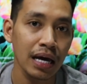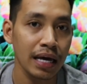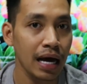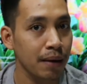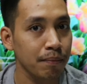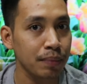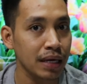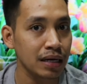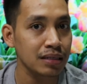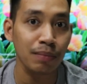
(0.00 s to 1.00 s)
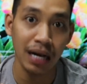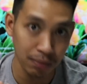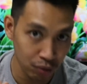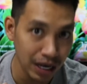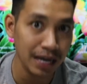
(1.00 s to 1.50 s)
ya hampir 9
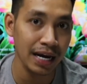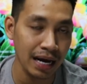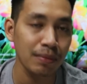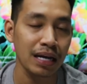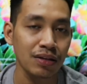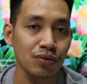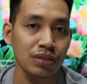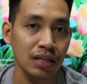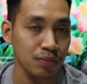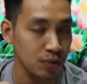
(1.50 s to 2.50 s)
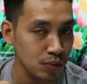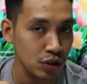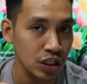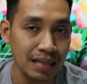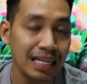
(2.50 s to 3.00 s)
bulan ya berarti usia
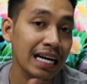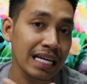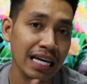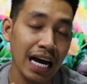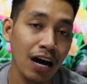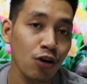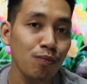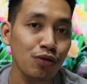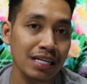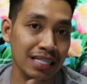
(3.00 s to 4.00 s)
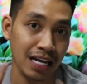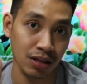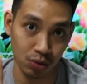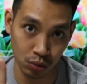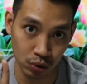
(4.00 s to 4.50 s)
Mumut tadinya aku punya
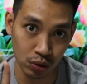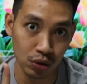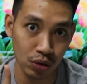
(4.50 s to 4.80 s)
satu